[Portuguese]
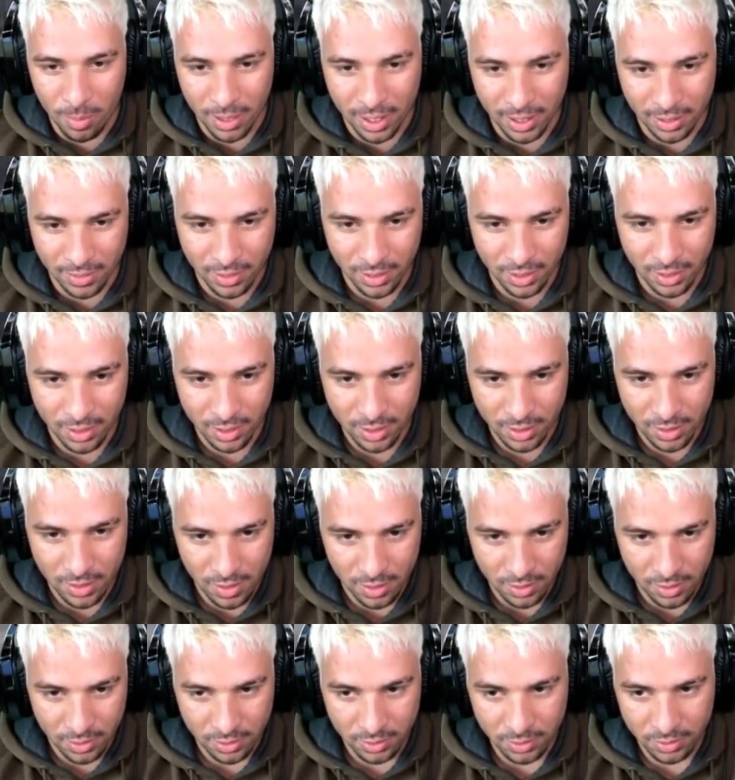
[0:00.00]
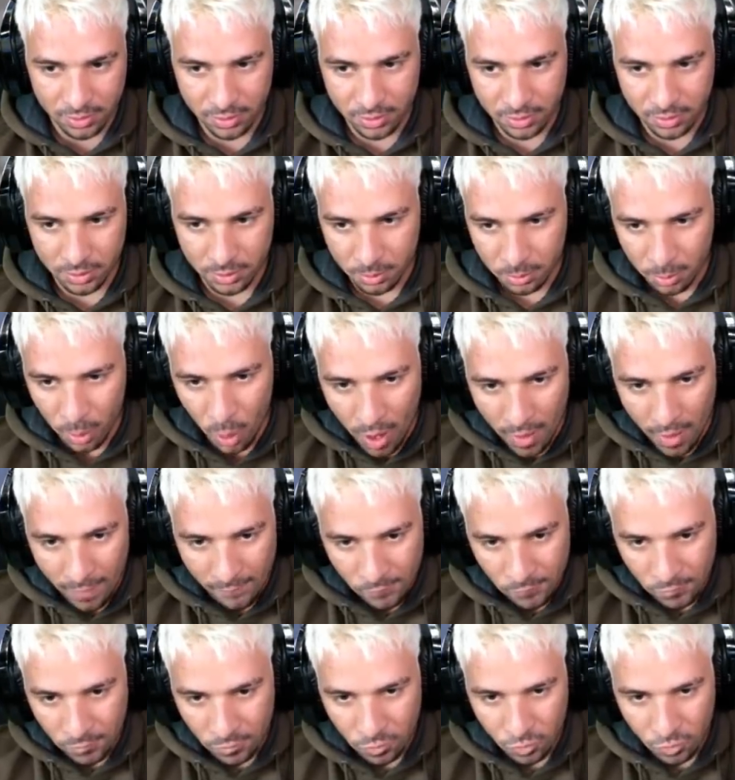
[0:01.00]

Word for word: mano. Porra.